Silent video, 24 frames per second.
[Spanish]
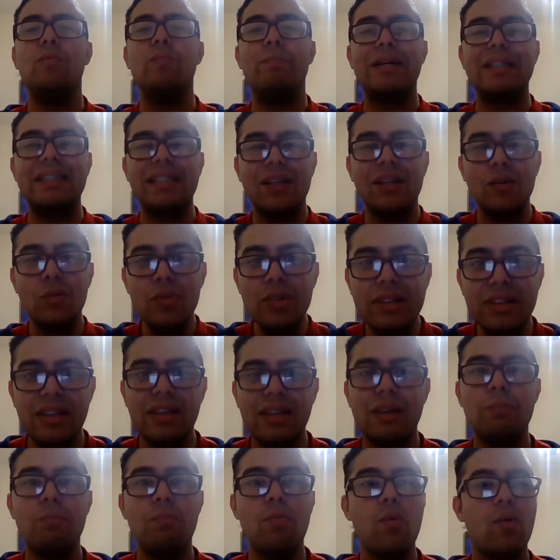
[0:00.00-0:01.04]
pasar un
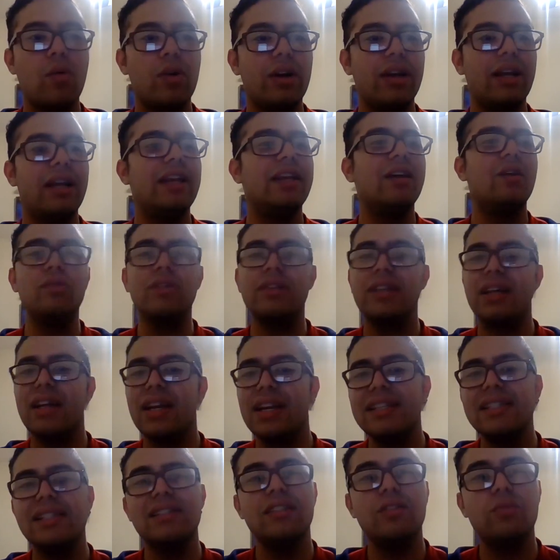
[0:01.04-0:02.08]
tiempo con él y
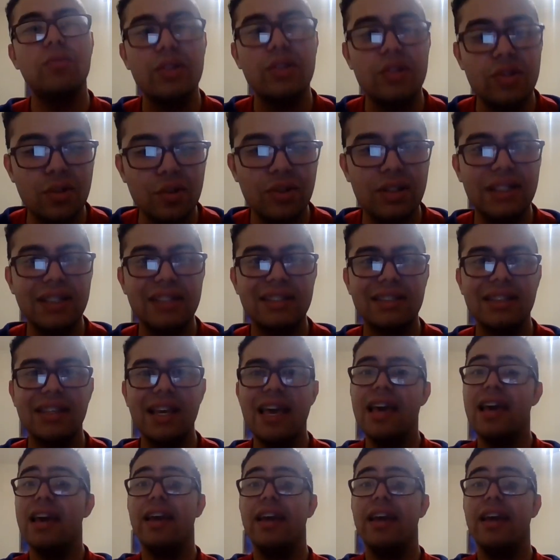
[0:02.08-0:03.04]
contarle esas situaciones,